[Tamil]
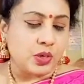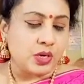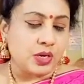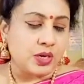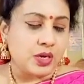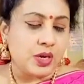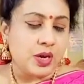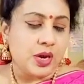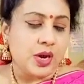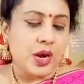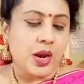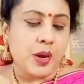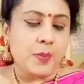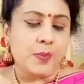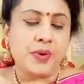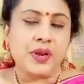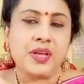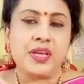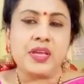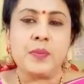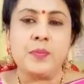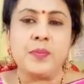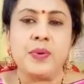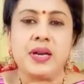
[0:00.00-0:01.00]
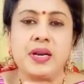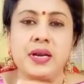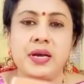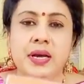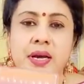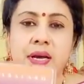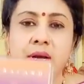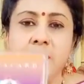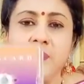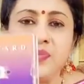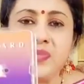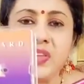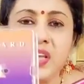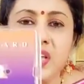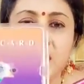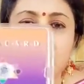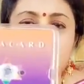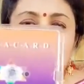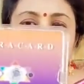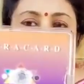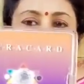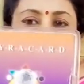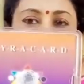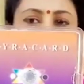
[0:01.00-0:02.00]
ஒன்று அப்புறம் இங்கே பாருங்கள்
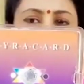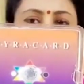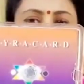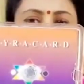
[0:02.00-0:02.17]
இந்த